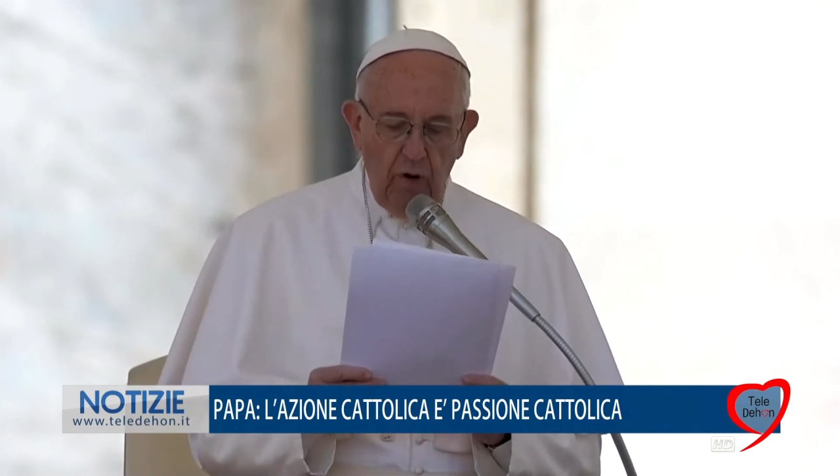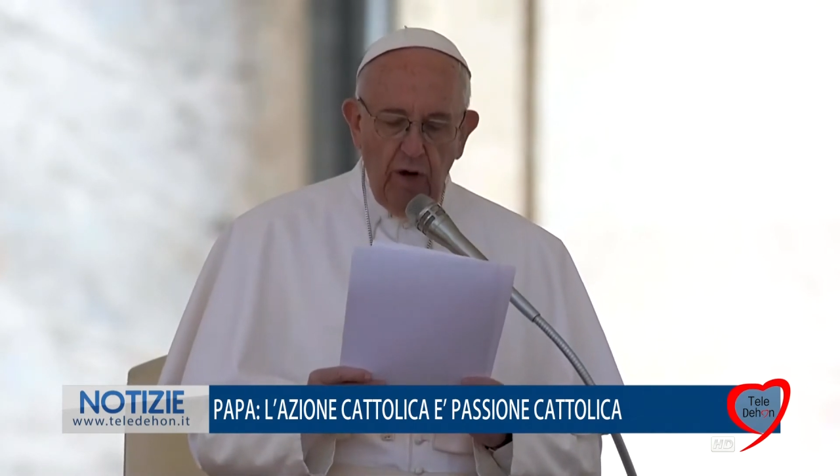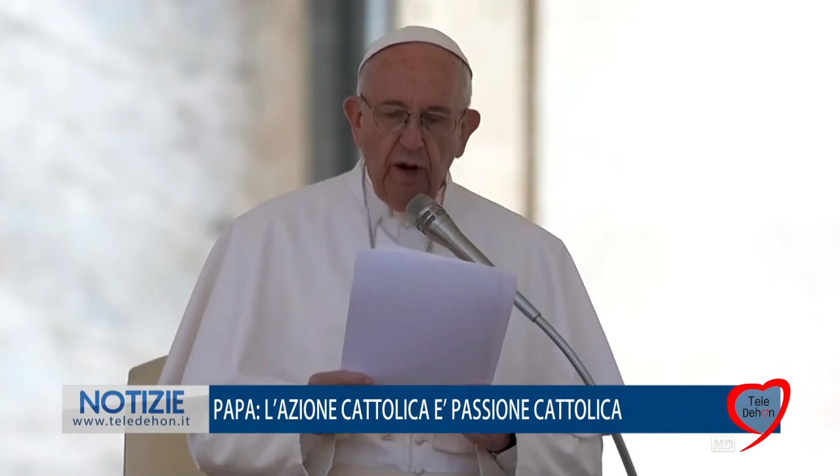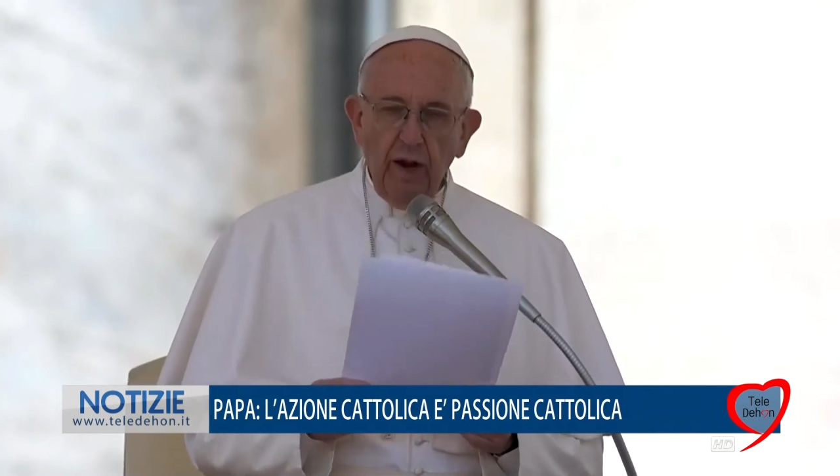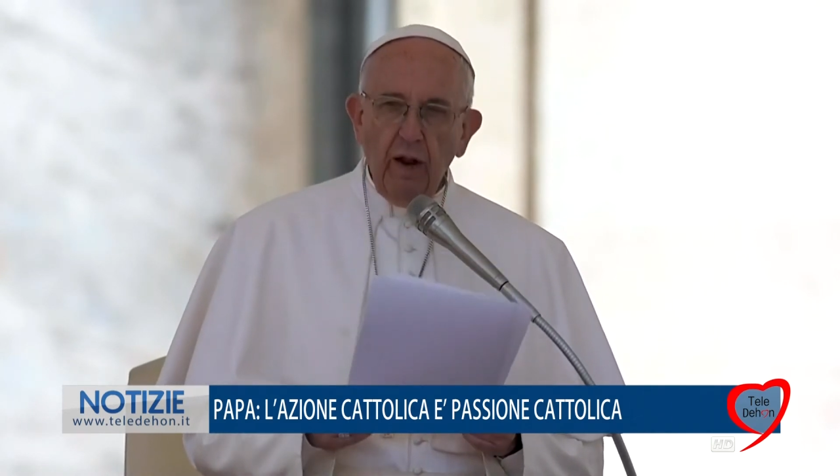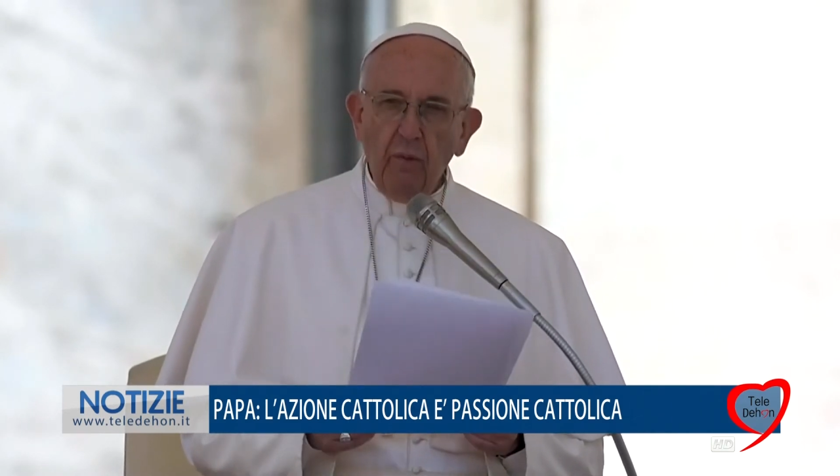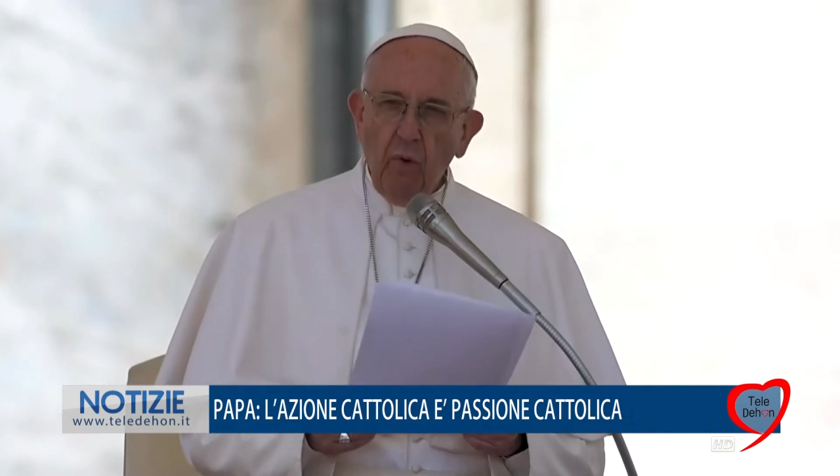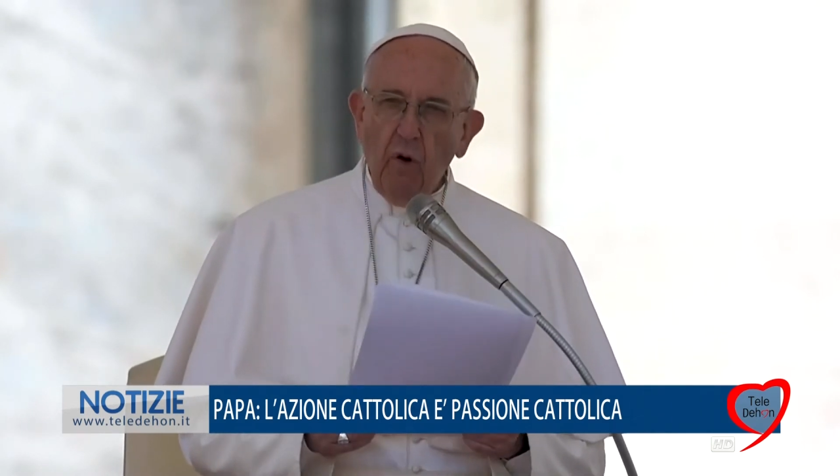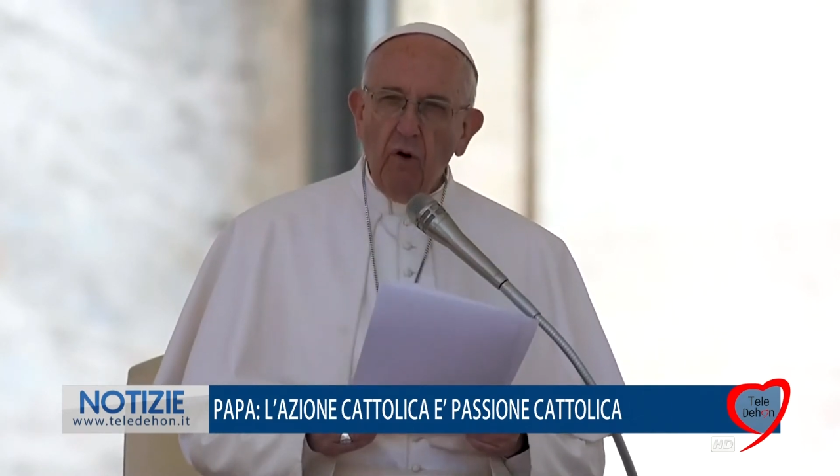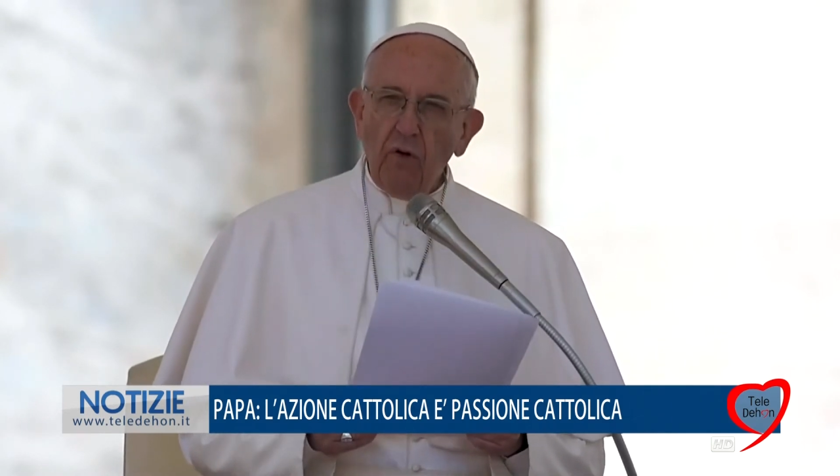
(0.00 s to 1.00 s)
nel
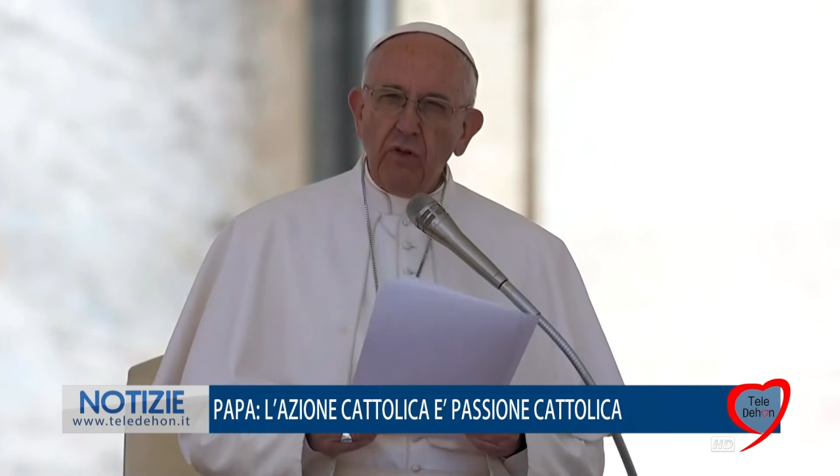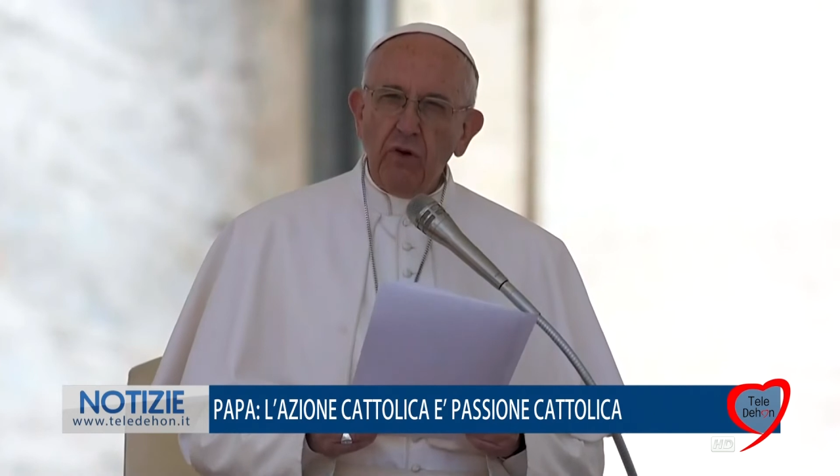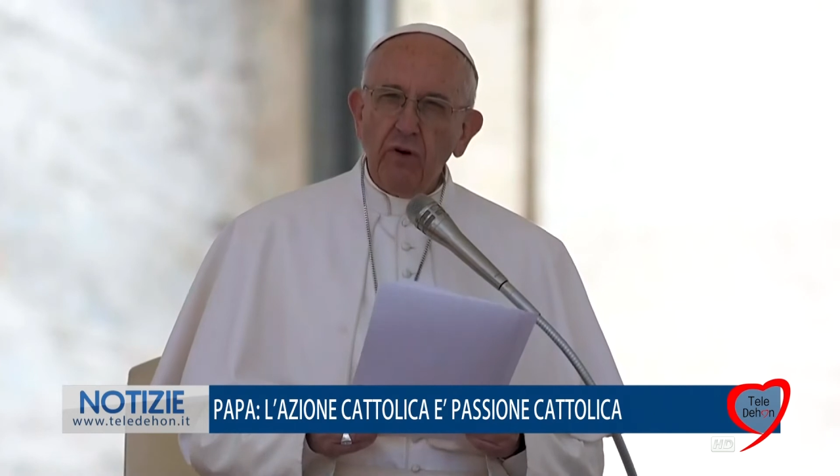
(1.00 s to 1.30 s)
mondo.